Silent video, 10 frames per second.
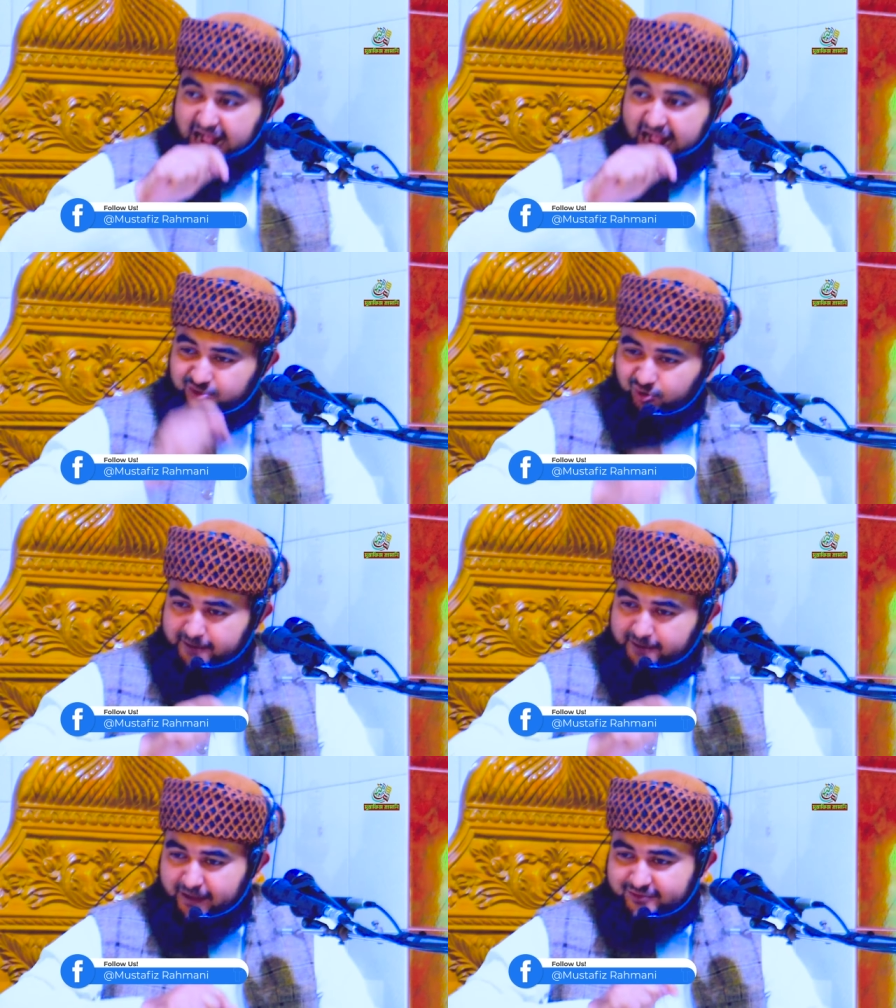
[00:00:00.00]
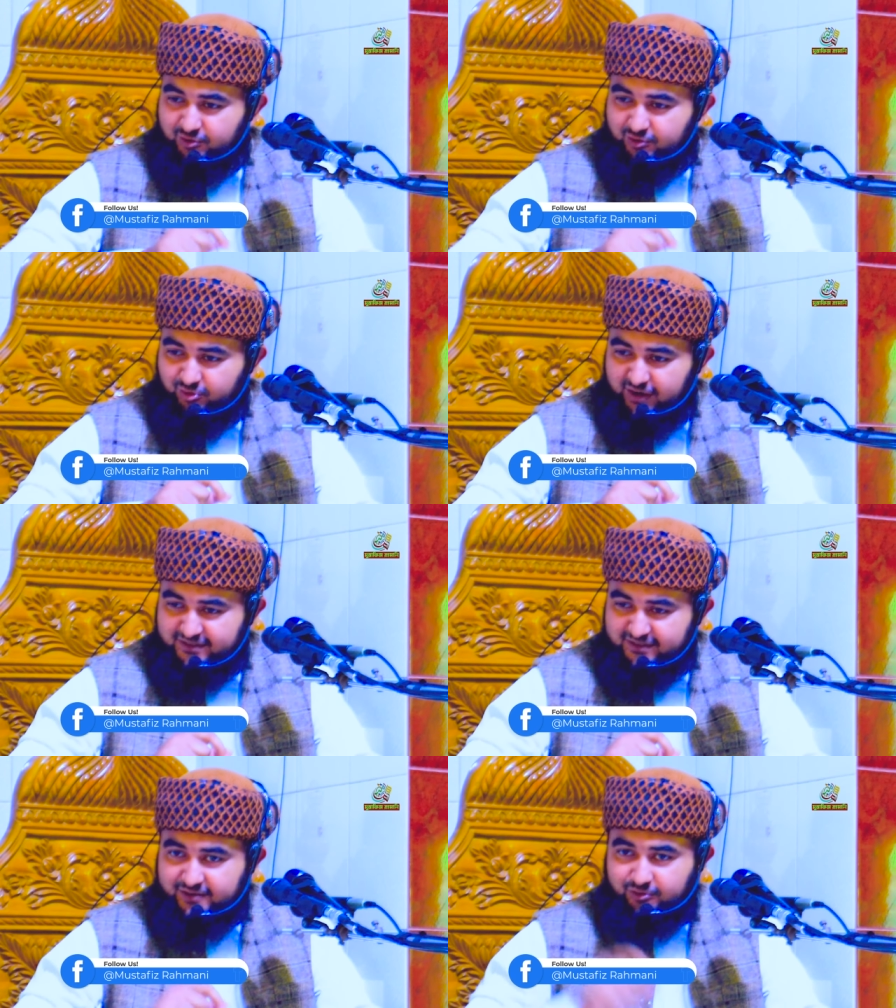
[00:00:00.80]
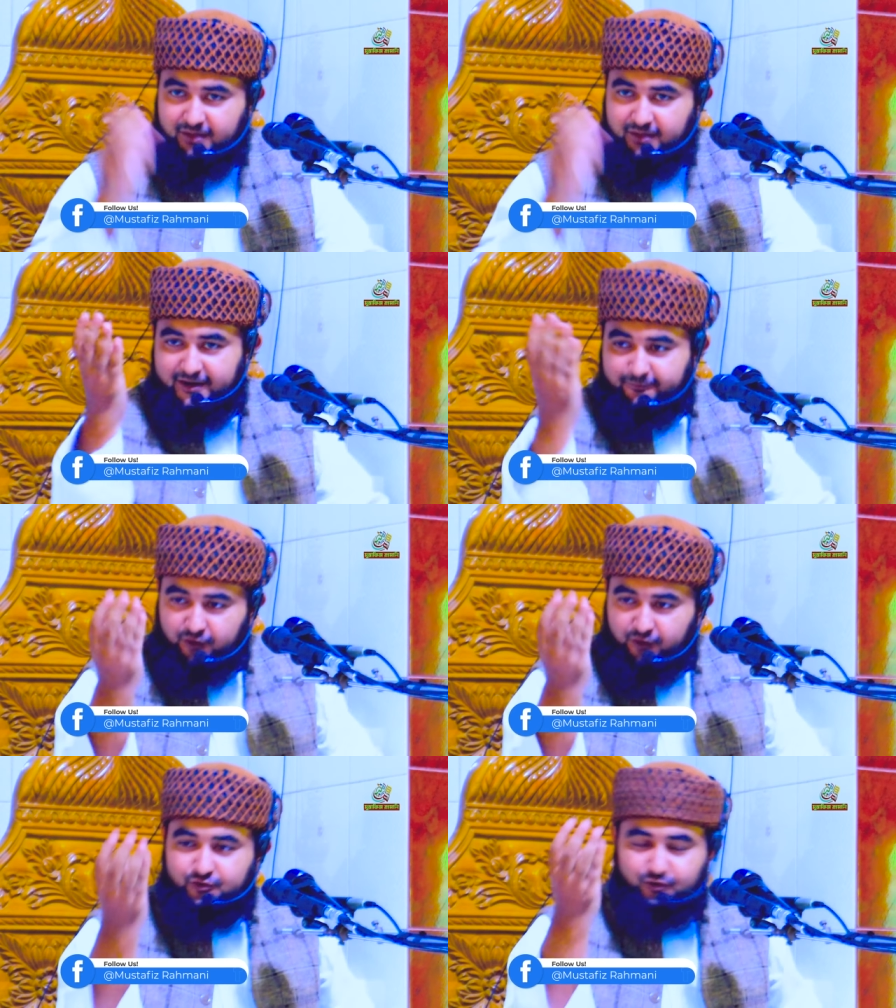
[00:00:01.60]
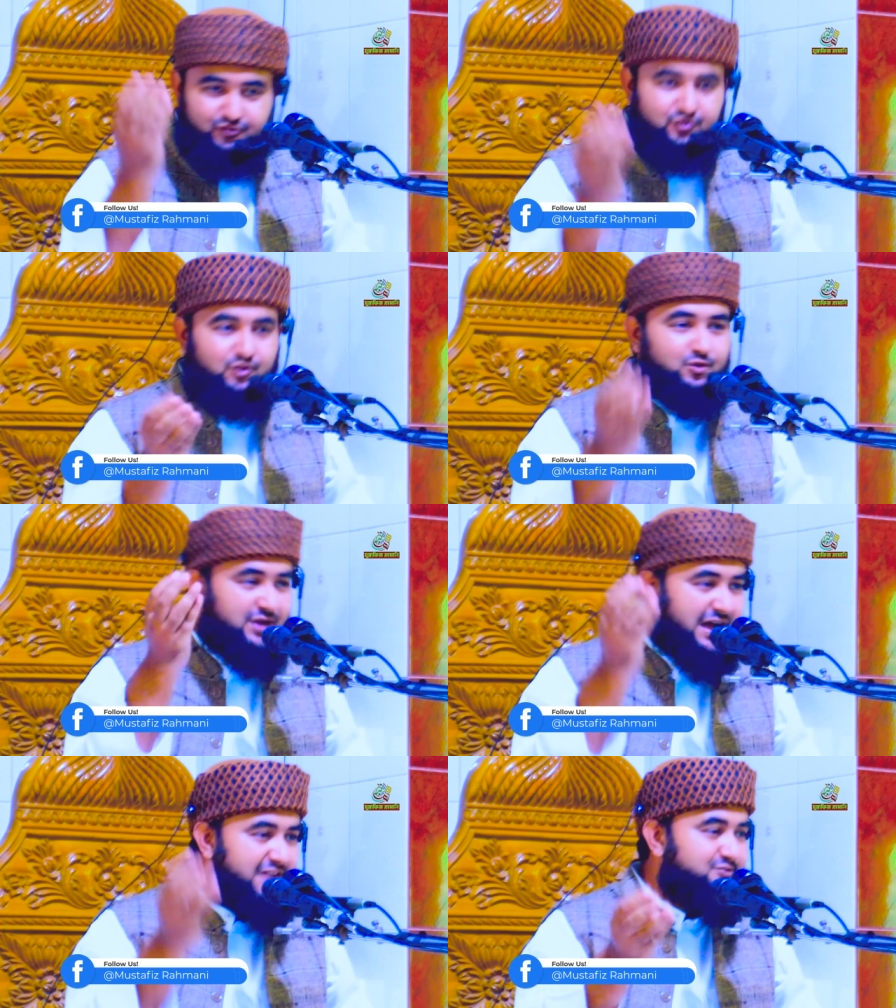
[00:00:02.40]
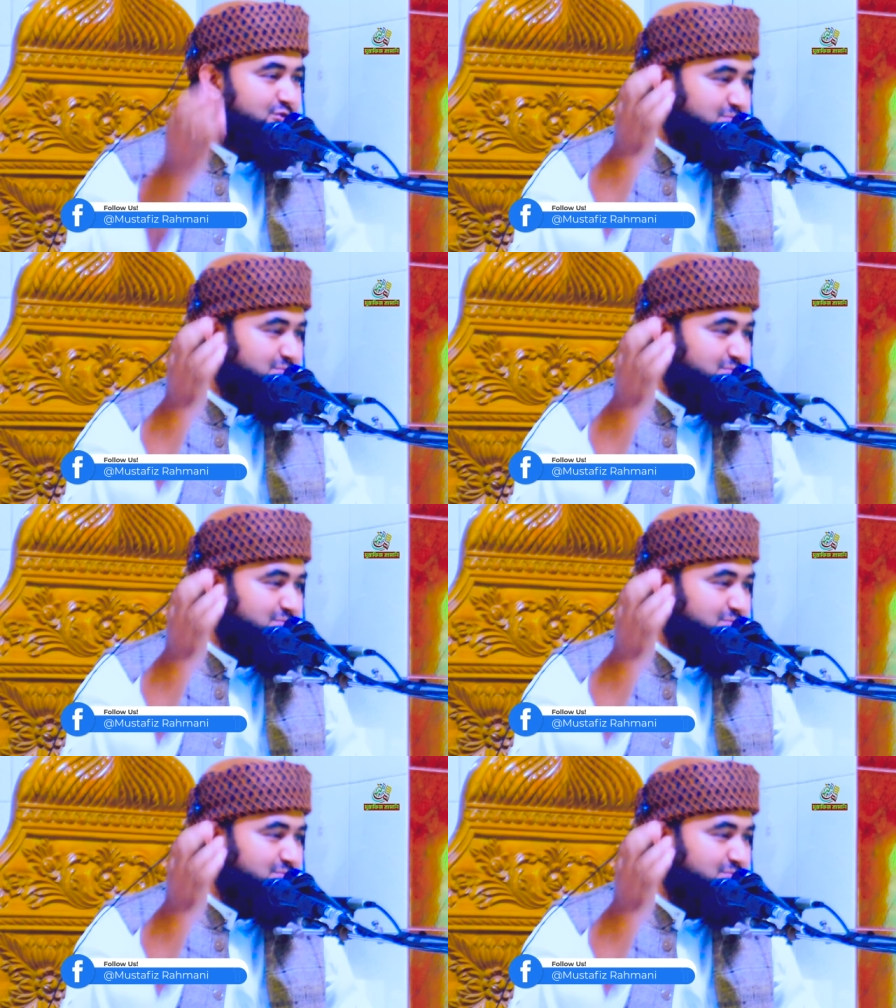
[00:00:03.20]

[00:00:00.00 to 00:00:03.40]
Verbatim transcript: আসলে পাঁচ অক্ত নামাজের কথা মানে ফজর জোহর আসর